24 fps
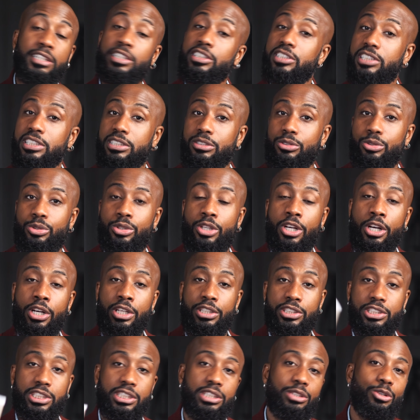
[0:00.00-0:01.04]
et j'ai deux
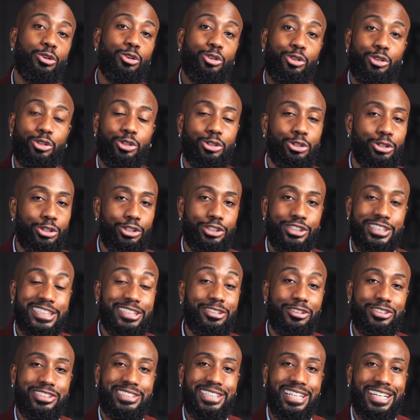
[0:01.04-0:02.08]
chez euh, The
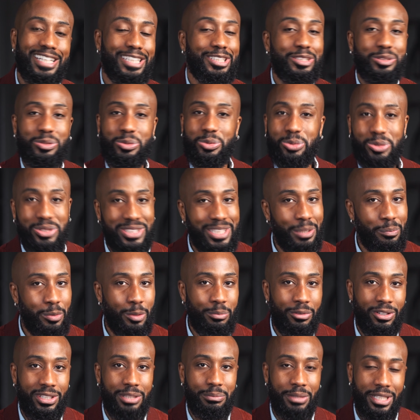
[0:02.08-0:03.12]
Ordinary, tout
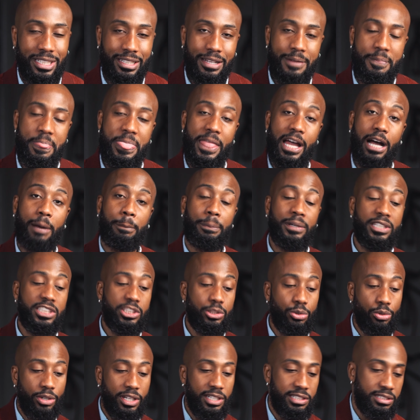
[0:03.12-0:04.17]
simplement les mecs. Après,
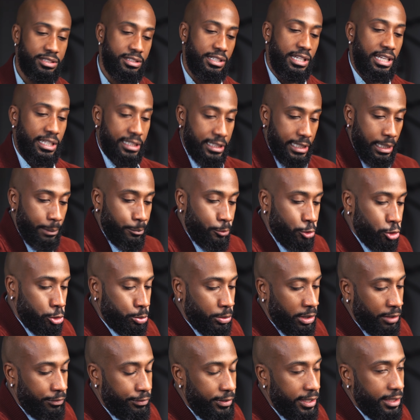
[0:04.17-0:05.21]
chez Horace, la crème que je
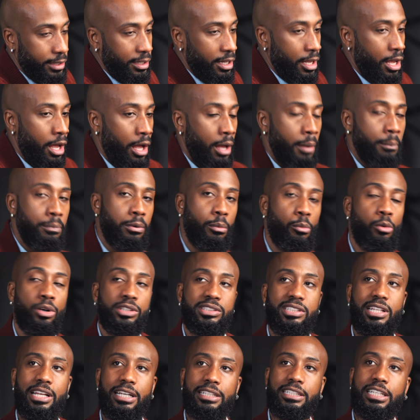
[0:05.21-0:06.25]
préfère, pour moi,
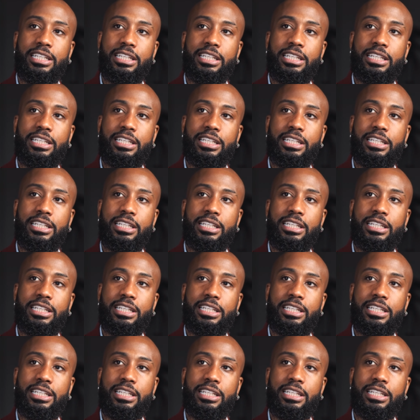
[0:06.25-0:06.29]
c'est la